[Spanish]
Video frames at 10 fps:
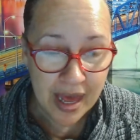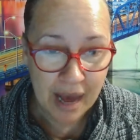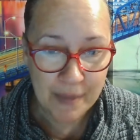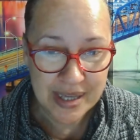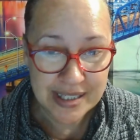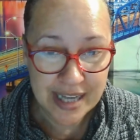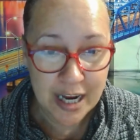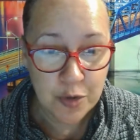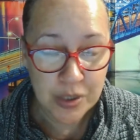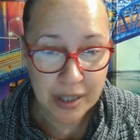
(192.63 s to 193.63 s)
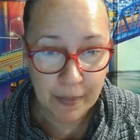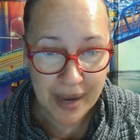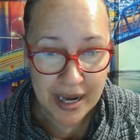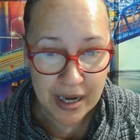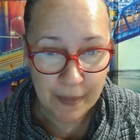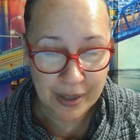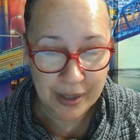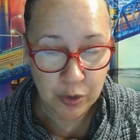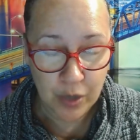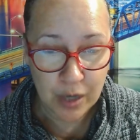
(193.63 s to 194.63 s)
amén, seguir nuestra página
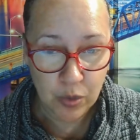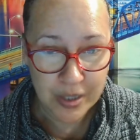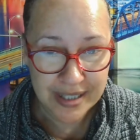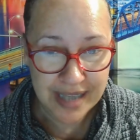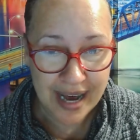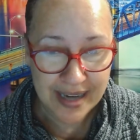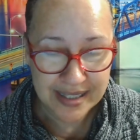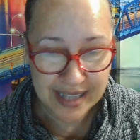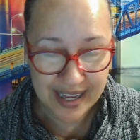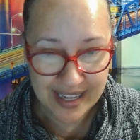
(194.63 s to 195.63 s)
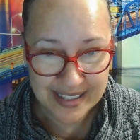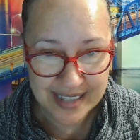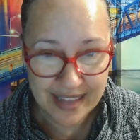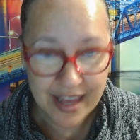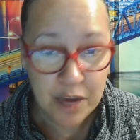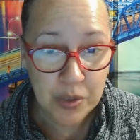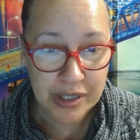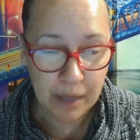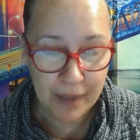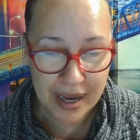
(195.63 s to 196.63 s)
Pastora Lourdes Arce SD y
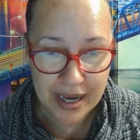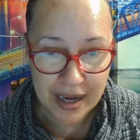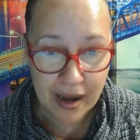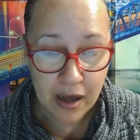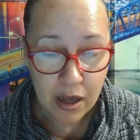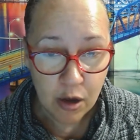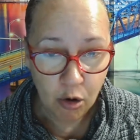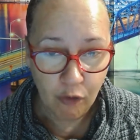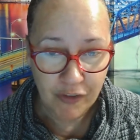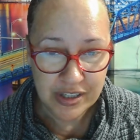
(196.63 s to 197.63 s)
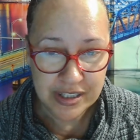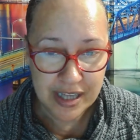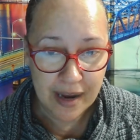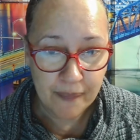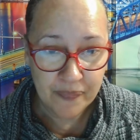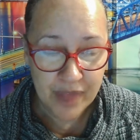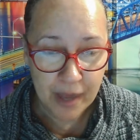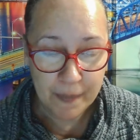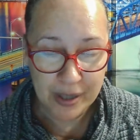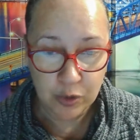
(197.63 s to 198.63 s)
nuestra página oficial de
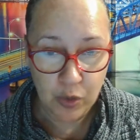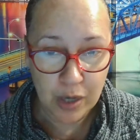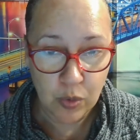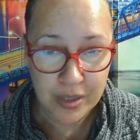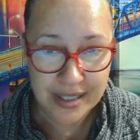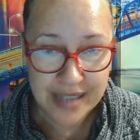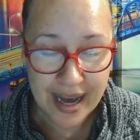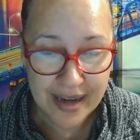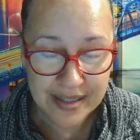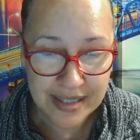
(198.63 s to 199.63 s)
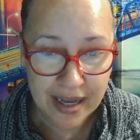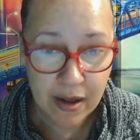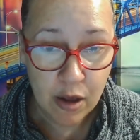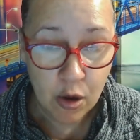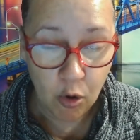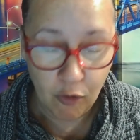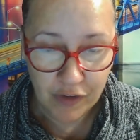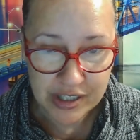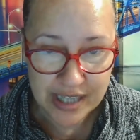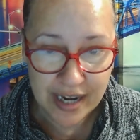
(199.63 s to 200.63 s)
Pastora Lourdes Arce
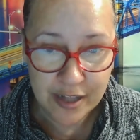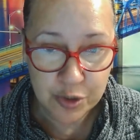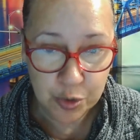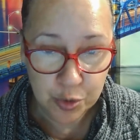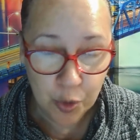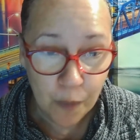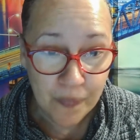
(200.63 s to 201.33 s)
oficial en YouTube.